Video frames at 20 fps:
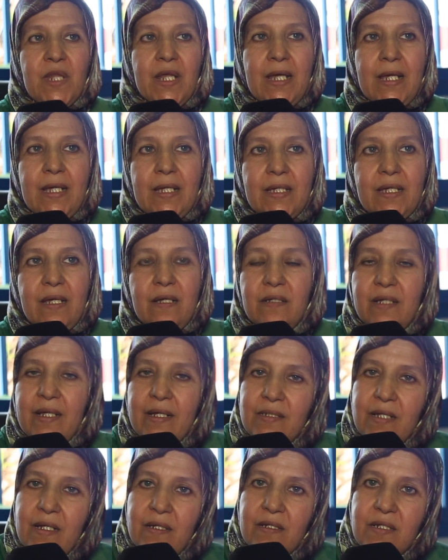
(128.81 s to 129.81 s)
آه، كاين
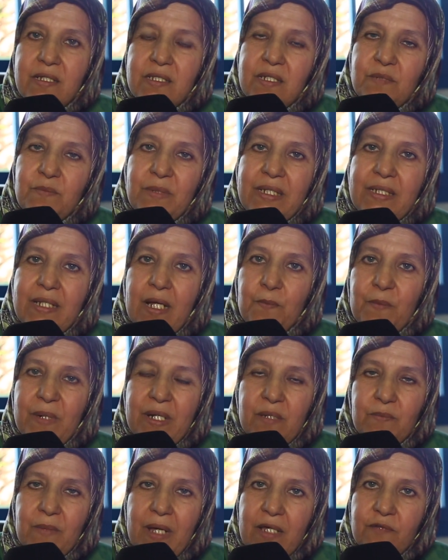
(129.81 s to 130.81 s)
كذلك تلميذه
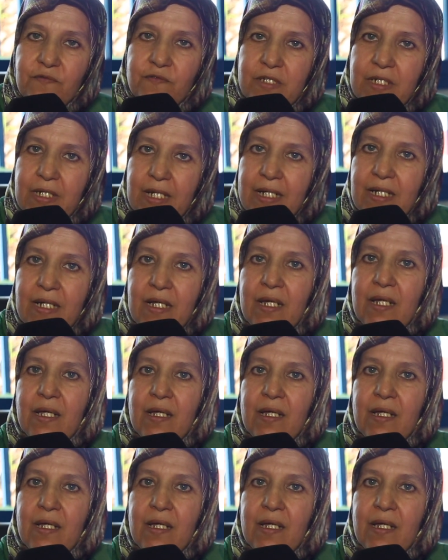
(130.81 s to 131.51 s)
مريم افيلال